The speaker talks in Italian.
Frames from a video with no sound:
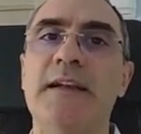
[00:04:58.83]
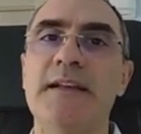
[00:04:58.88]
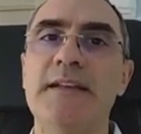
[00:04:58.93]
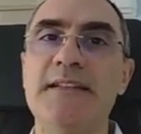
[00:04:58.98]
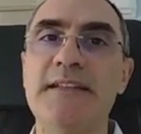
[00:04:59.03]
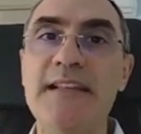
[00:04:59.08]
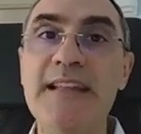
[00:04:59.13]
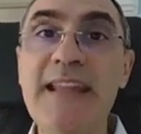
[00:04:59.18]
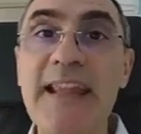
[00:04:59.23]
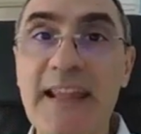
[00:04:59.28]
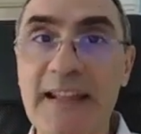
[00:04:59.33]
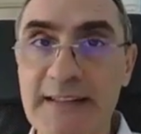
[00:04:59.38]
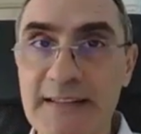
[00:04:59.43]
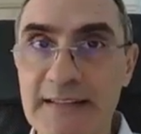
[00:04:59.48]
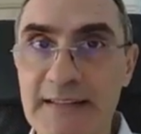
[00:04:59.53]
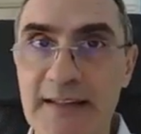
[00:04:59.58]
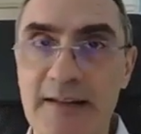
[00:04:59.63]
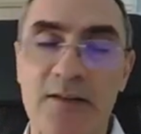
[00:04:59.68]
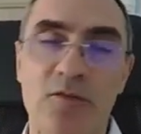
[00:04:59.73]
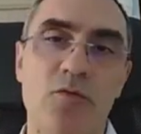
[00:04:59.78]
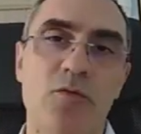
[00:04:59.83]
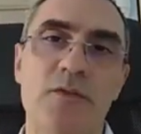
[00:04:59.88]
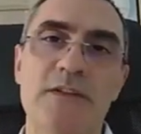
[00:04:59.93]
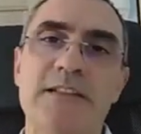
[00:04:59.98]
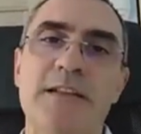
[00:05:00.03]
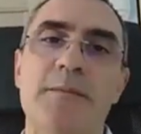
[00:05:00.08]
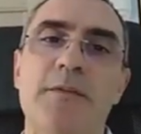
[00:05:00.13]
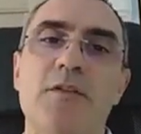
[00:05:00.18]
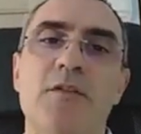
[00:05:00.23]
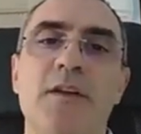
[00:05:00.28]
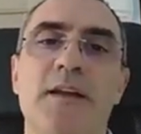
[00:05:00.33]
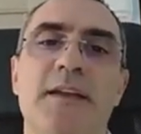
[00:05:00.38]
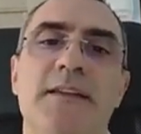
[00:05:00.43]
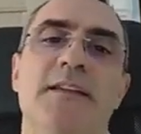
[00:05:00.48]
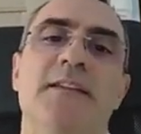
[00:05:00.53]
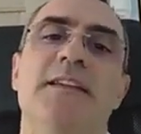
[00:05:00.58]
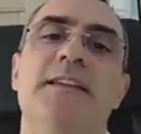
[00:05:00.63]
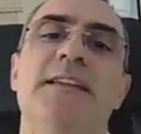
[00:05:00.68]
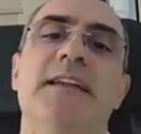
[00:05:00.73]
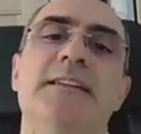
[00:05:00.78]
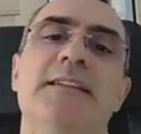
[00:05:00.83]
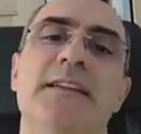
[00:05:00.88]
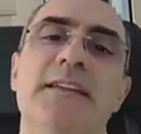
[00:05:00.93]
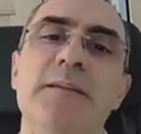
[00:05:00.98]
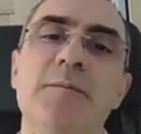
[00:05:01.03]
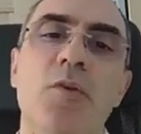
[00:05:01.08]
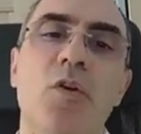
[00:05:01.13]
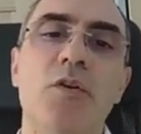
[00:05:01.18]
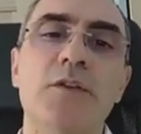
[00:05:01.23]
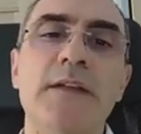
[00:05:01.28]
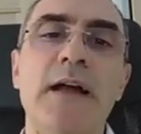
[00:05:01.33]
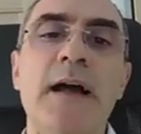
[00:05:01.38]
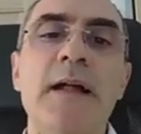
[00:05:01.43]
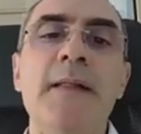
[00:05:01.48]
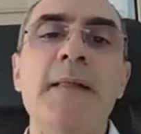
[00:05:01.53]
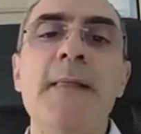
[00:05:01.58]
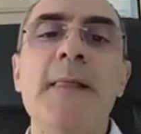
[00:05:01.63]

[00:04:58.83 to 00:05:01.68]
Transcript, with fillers: resiliente, con questa parola che è diventata di moda,